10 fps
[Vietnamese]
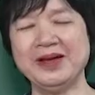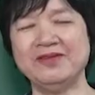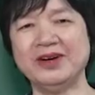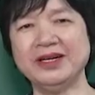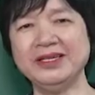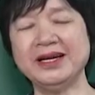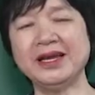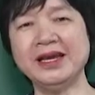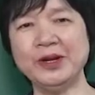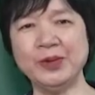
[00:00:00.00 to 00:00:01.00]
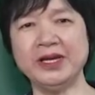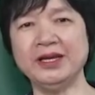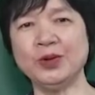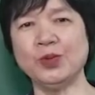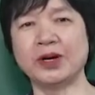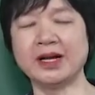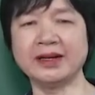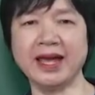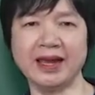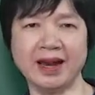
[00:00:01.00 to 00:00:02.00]
Với những cái lưu ý của các
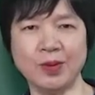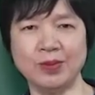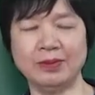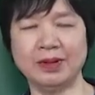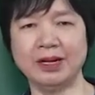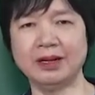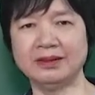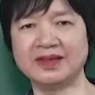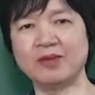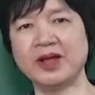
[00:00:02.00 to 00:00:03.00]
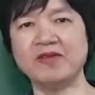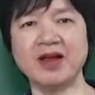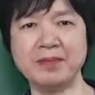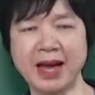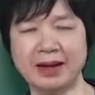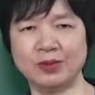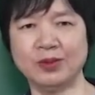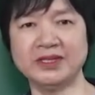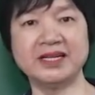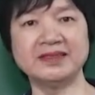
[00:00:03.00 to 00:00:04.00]
thẻ đọc ở dọc theo văn bản
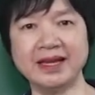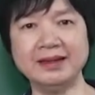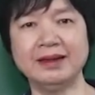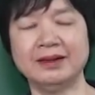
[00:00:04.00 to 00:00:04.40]
của trang sách,